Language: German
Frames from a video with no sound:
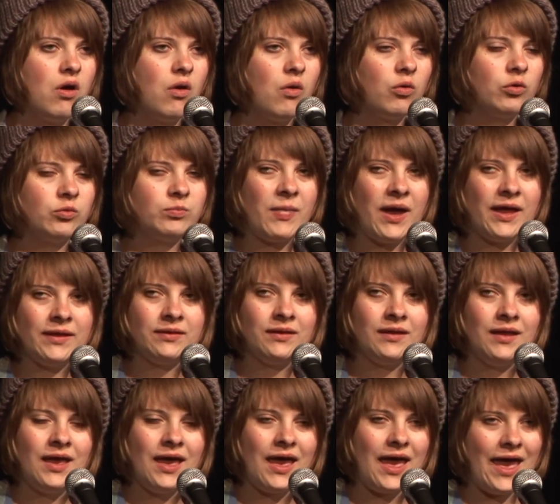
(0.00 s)
Und
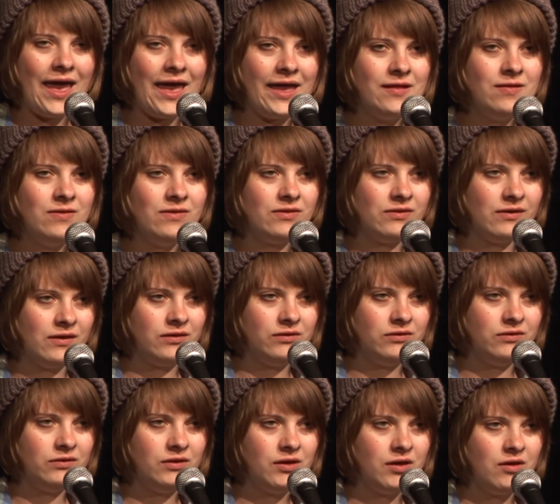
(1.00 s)
man erhält
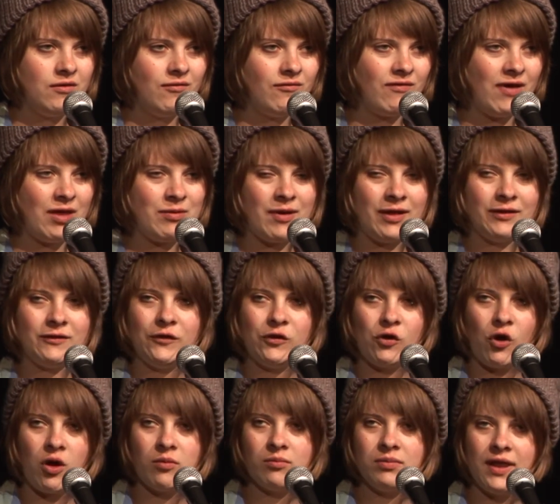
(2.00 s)
sich, weil man die
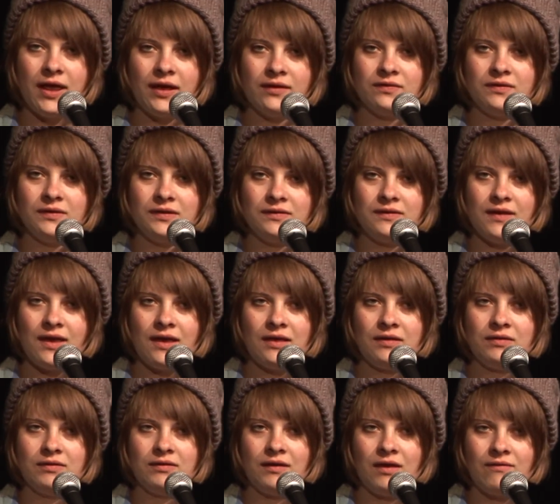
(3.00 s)

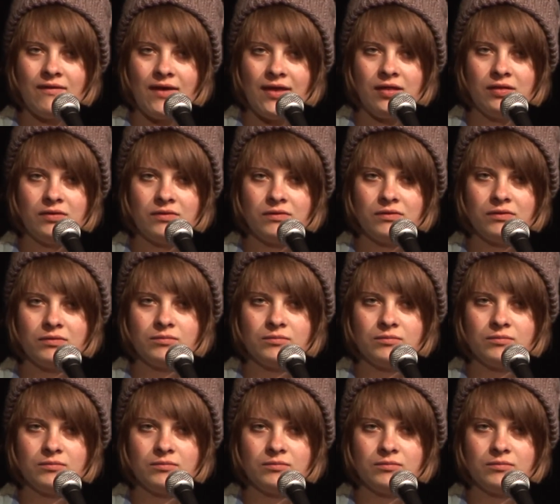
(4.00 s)
Komplexität der Welt